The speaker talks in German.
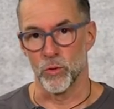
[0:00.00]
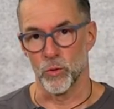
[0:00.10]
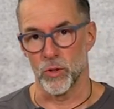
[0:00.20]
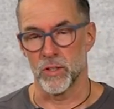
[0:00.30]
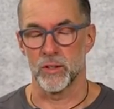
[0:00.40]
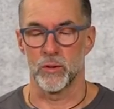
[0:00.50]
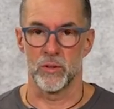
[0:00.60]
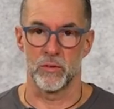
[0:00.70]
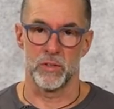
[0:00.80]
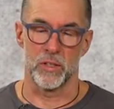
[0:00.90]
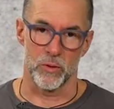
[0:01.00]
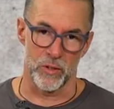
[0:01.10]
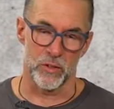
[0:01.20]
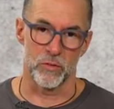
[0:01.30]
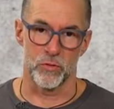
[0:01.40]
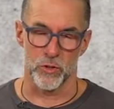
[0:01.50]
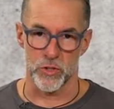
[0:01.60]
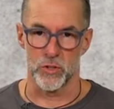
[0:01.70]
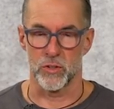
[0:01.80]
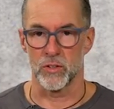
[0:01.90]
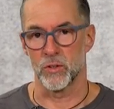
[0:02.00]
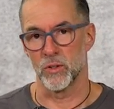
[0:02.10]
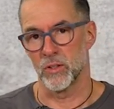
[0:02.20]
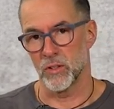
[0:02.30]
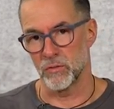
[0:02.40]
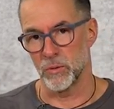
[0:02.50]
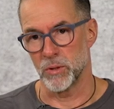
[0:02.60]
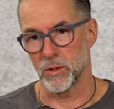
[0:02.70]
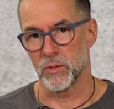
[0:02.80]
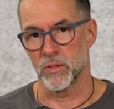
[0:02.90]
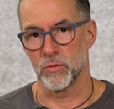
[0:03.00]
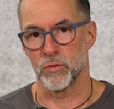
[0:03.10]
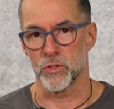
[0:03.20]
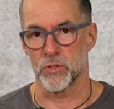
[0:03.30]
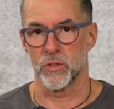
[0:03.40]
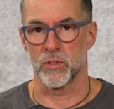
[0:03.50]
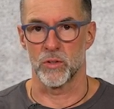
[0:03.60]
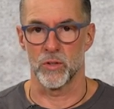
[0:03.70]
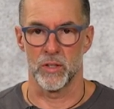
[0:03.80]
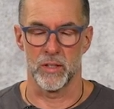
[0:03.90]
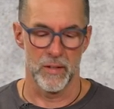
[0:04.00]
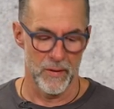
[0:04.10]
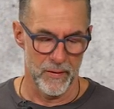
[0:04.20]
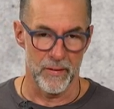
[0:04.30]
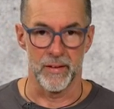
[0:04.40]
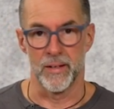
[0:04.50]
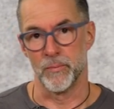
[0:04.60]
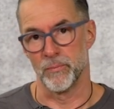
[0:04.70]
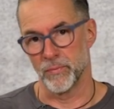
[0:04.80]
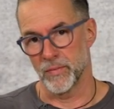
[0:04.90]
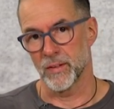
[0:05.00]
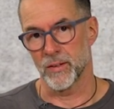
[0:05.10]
zurück und wie ihr euch davor schützen könnt oder wie wir uns davor schützen können ähm,